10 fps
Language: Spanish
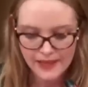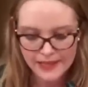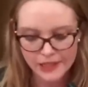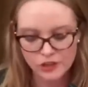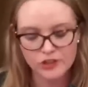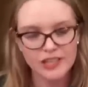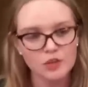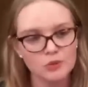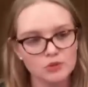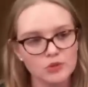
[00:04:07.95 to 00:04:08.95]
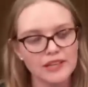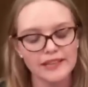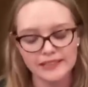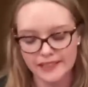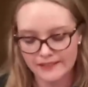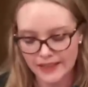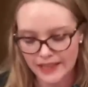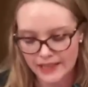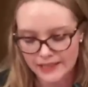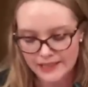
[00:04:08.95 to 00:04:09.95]
y que nos den la oportunidad de
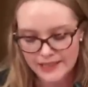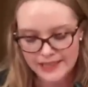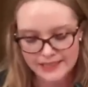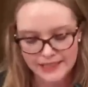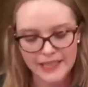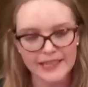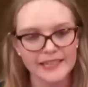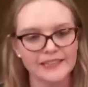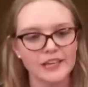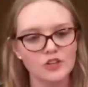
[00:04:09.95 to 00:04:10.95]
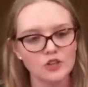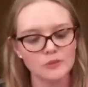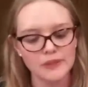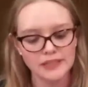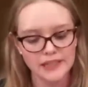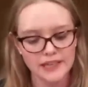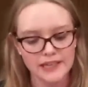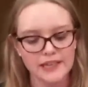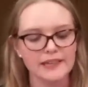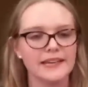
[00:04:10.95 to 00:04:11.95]
trabajar y sacar esta enorme
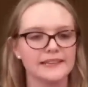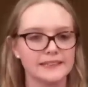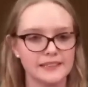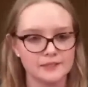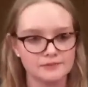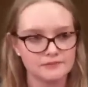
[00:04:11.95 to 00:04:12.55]
tarea adelante.